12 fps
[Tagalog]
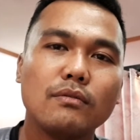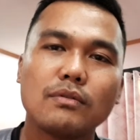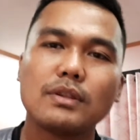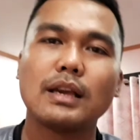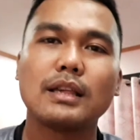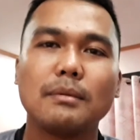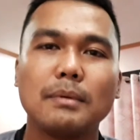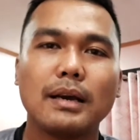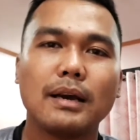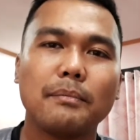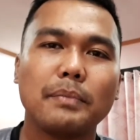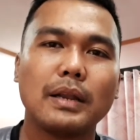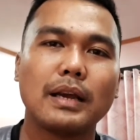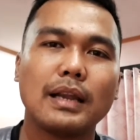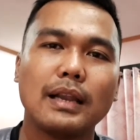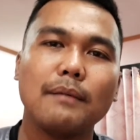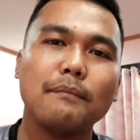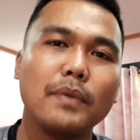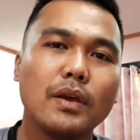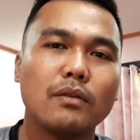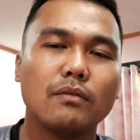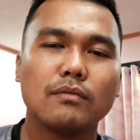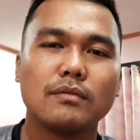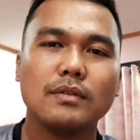usa sa mga pinakalami
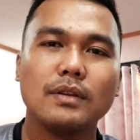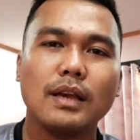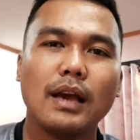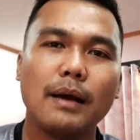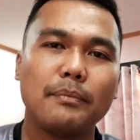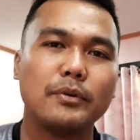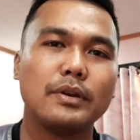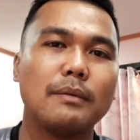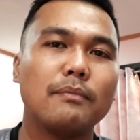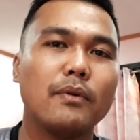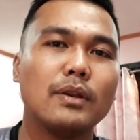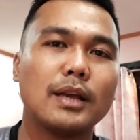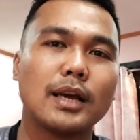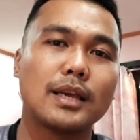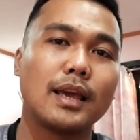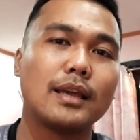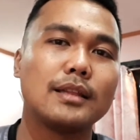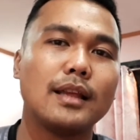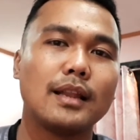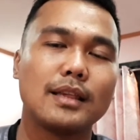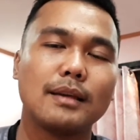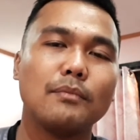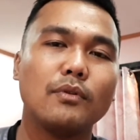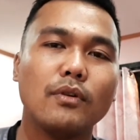og affordable nga cake diri
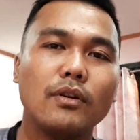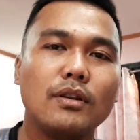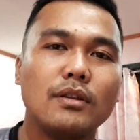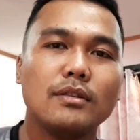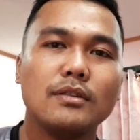sa Bohol.